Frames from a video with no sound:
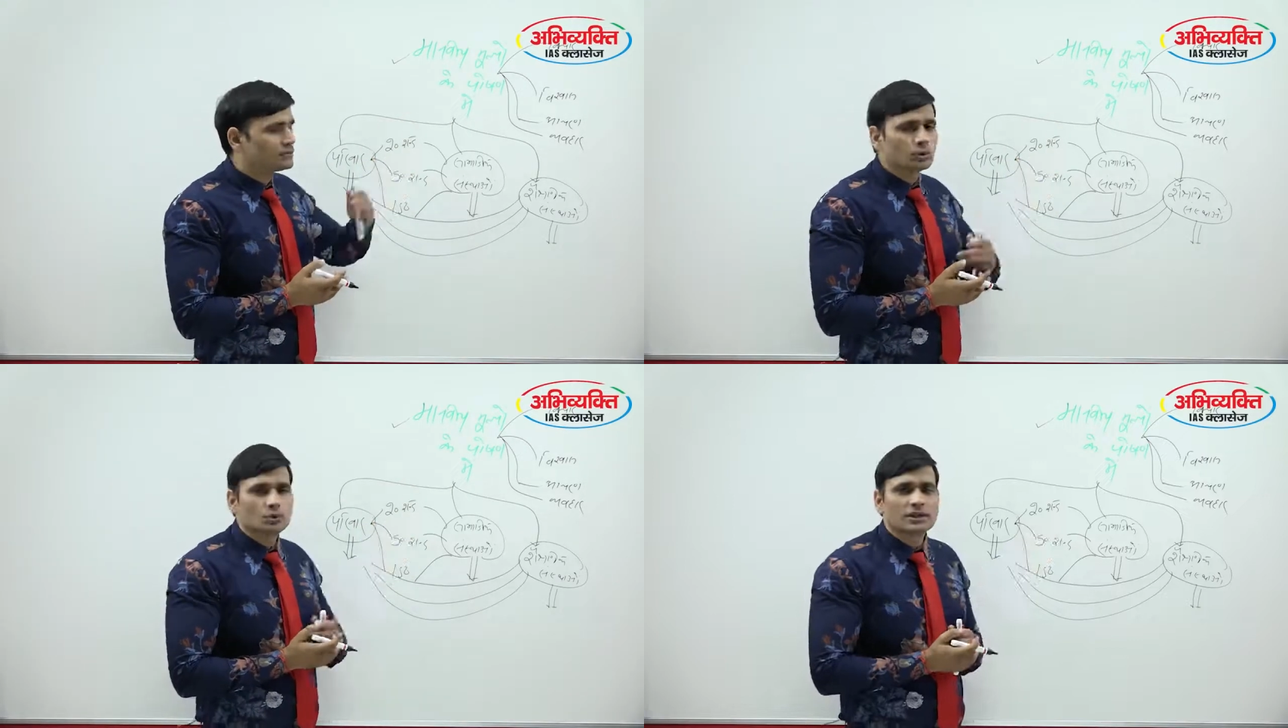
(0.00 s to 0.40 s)

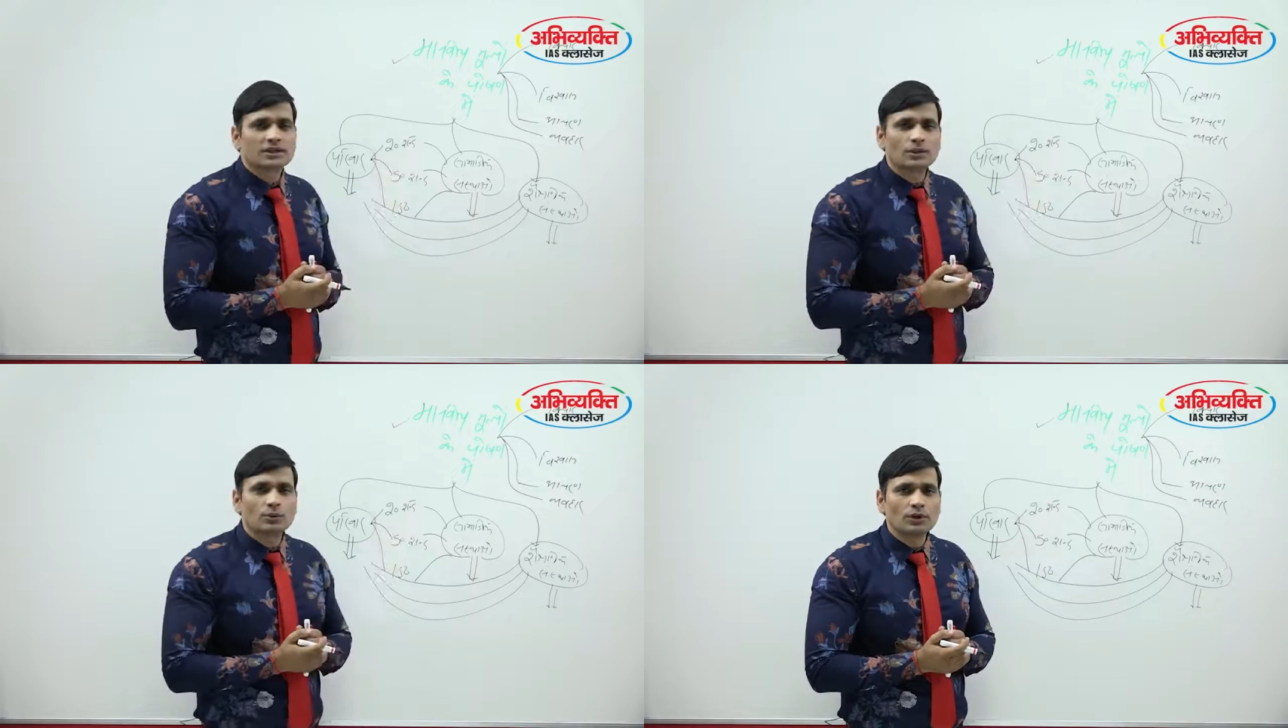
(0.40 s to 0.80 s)
सोच
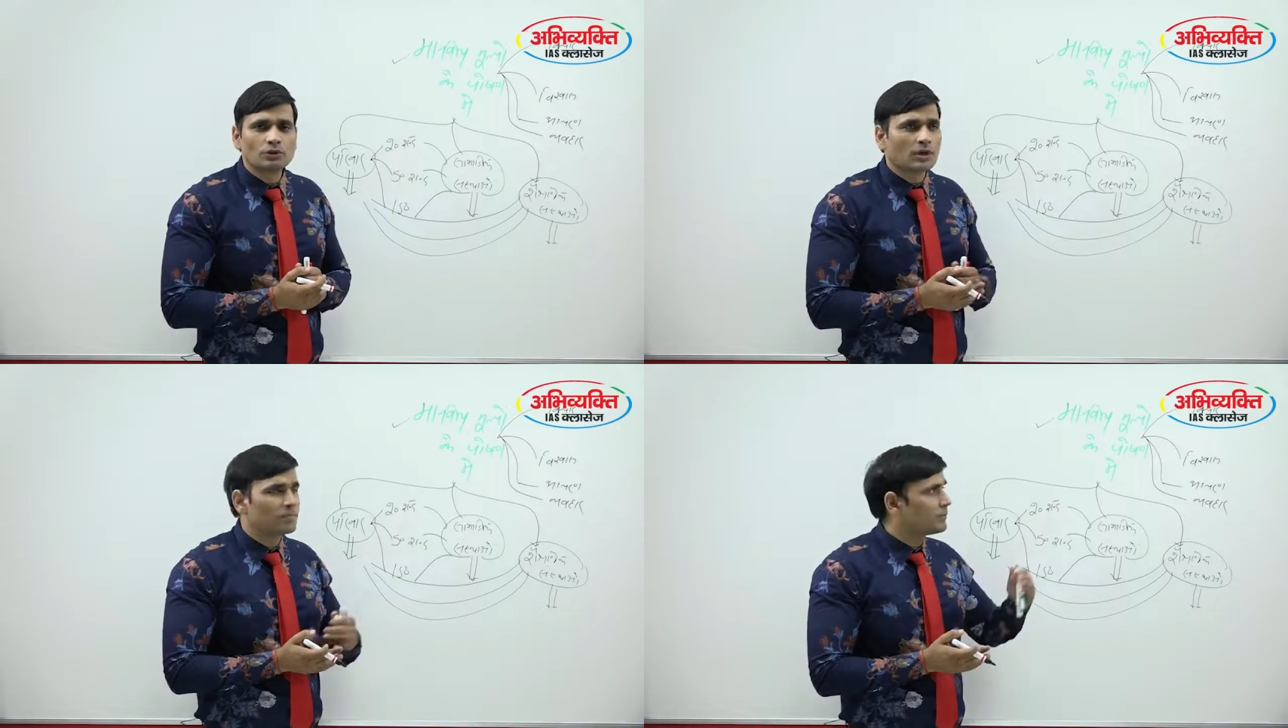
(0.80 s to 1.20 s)
रखते होंगे
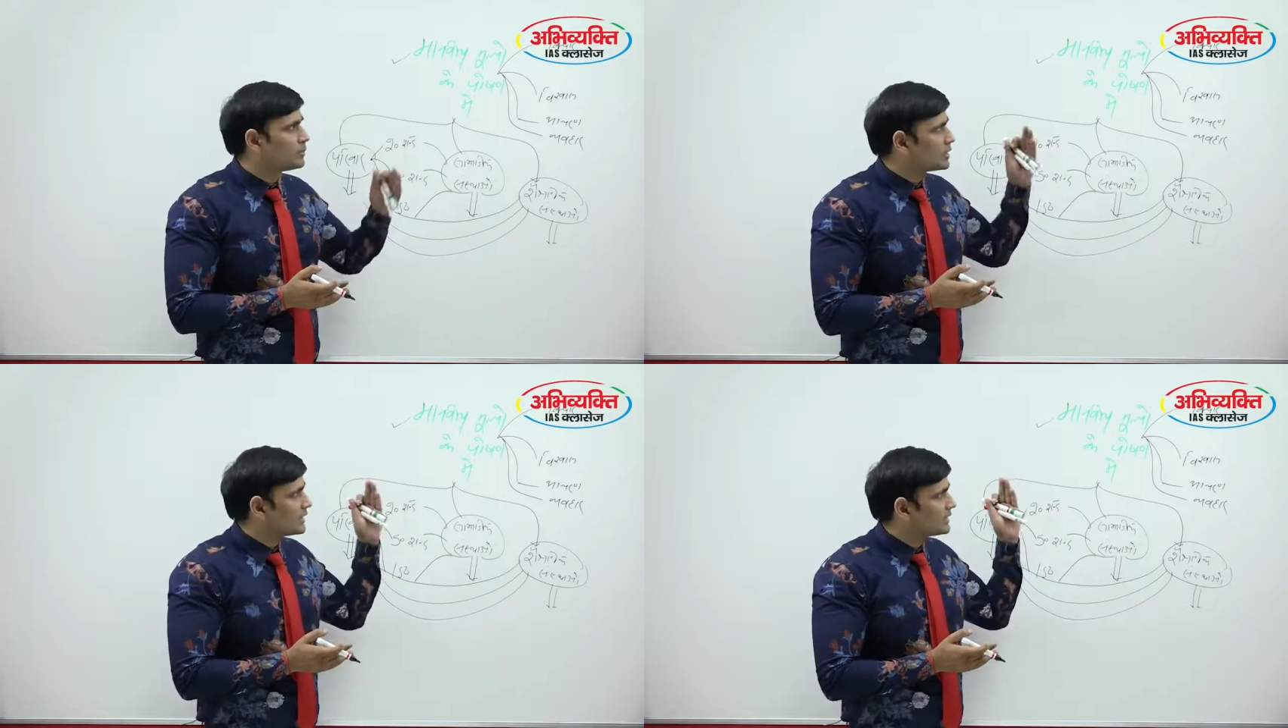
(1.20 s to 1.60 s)
तो आपके
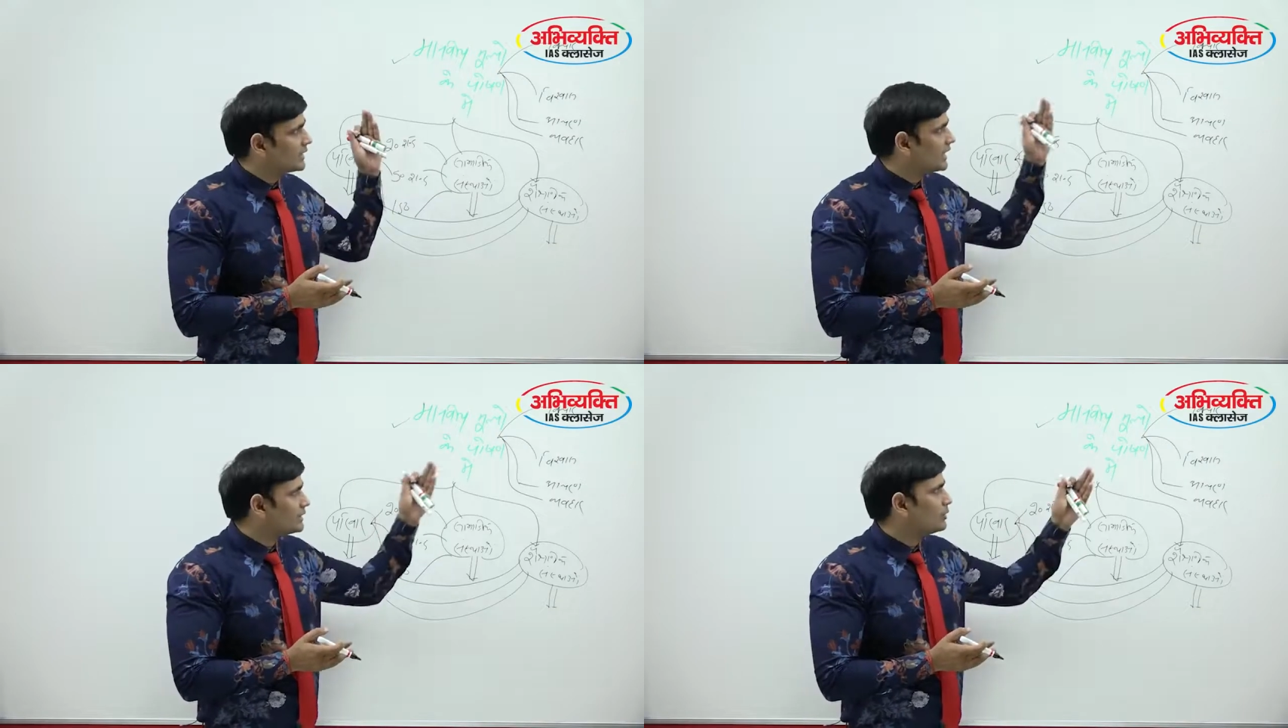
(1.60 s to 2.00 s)
विचार
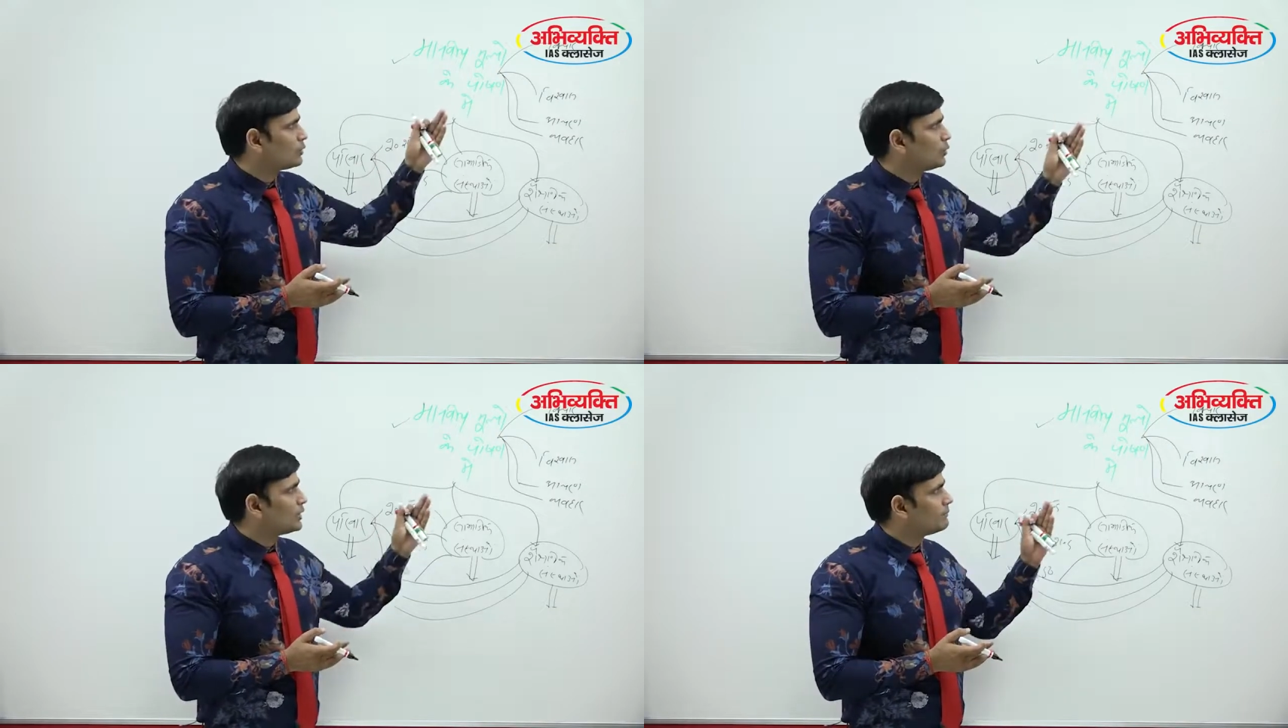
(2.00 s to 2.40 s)

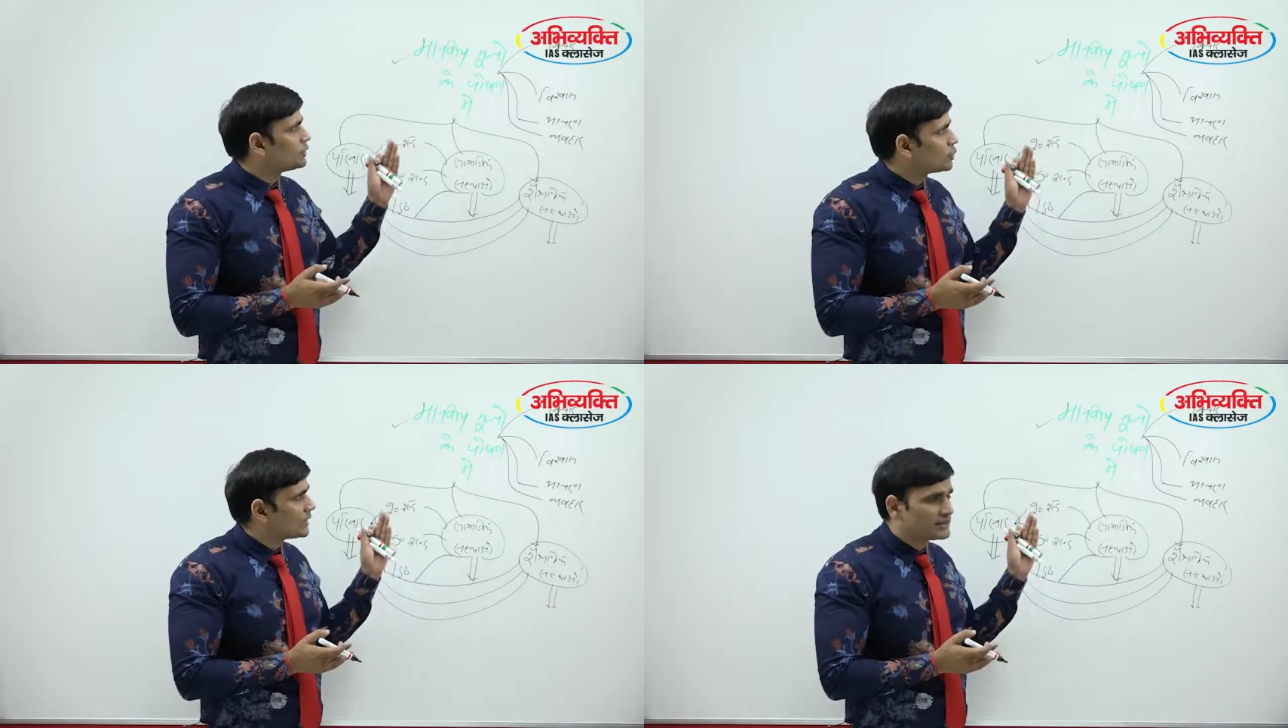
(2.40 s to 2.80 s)
सकारात्मक होंगे
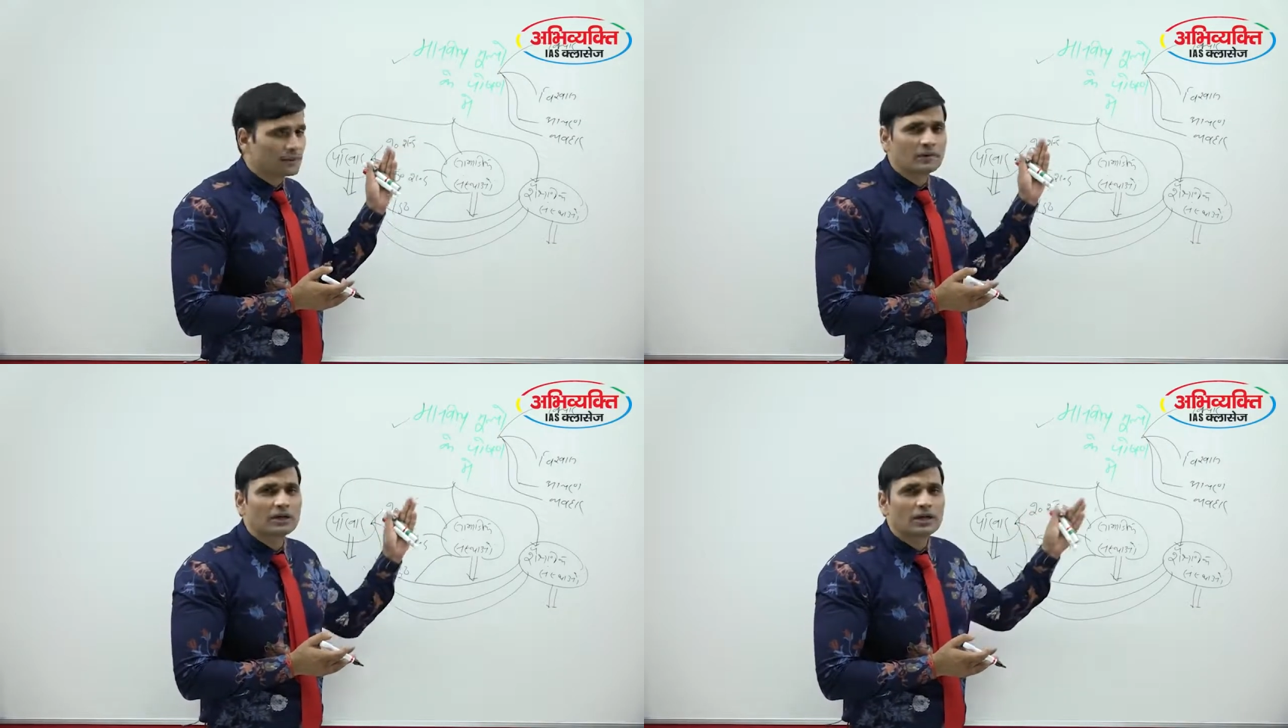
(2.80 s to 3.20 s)
विश्वास
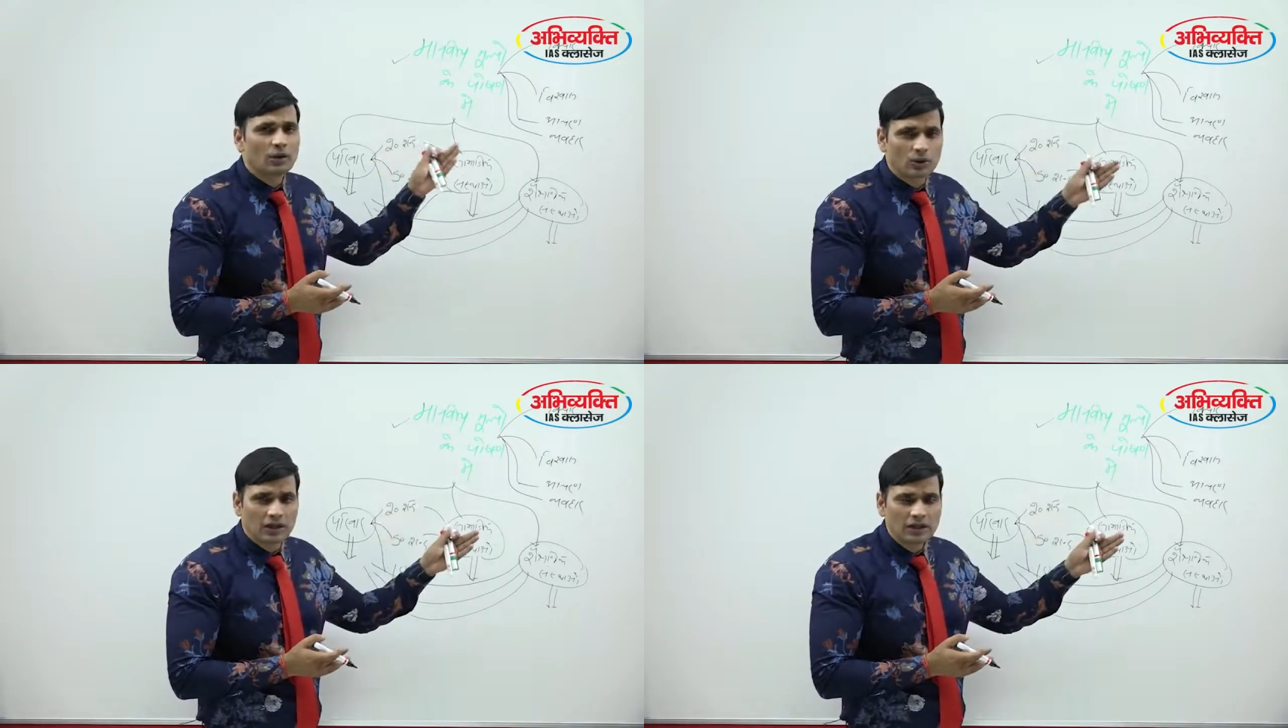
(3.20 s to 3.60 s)
आपका क्या
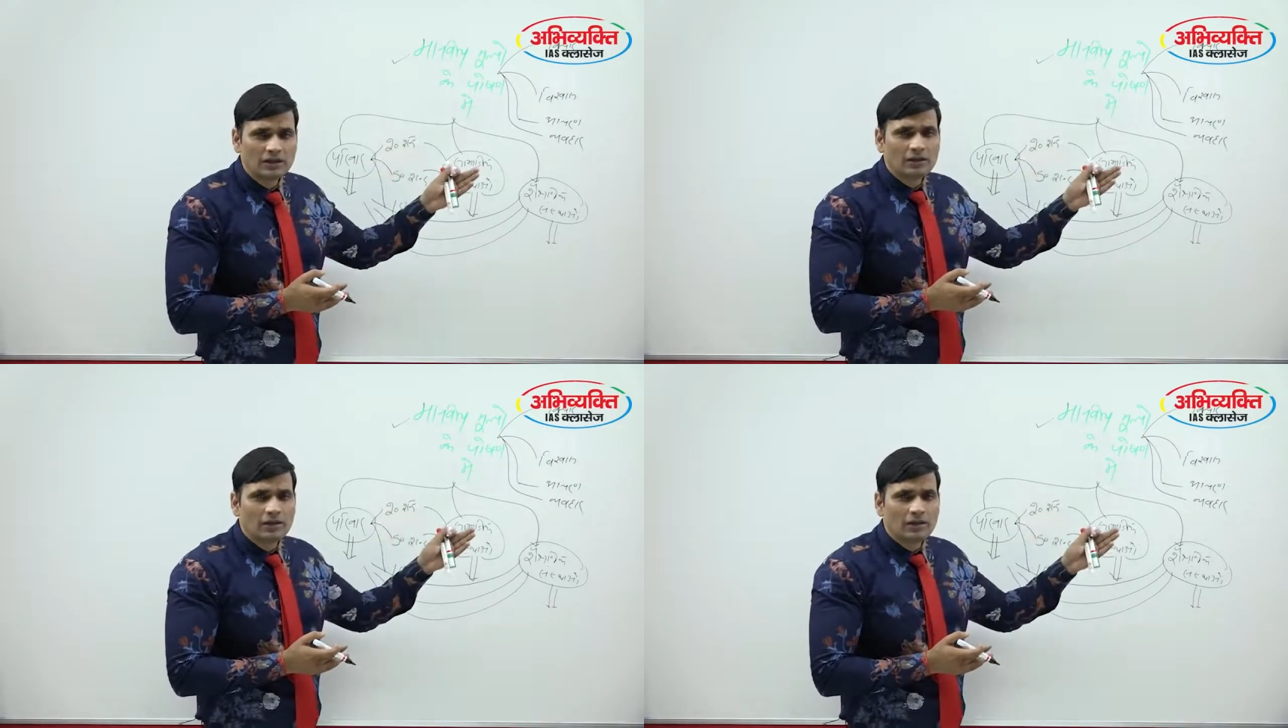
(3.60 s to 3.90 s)
होगा